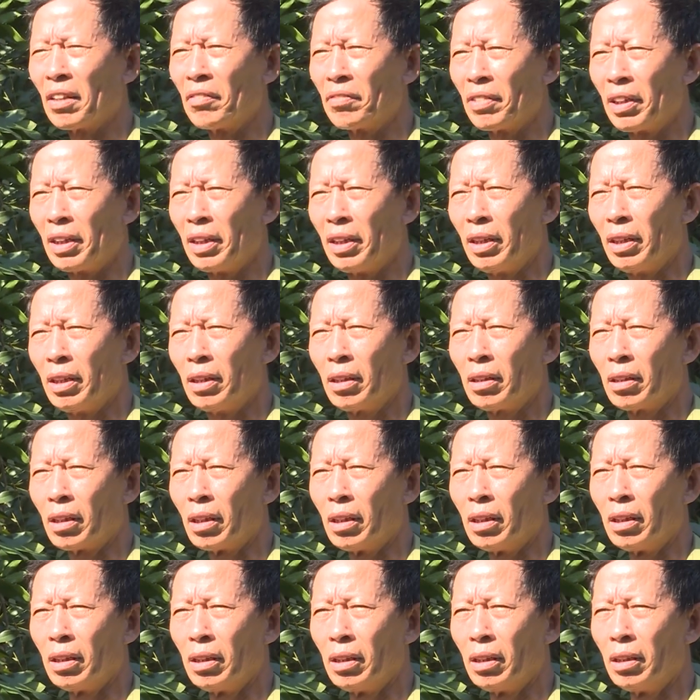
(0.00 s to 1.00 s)
là phải
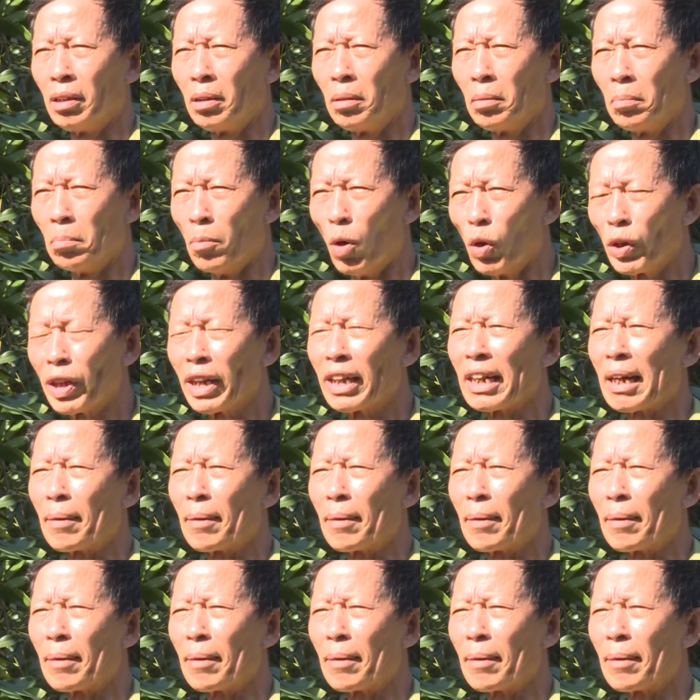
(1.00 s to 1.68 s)
từ 4 đến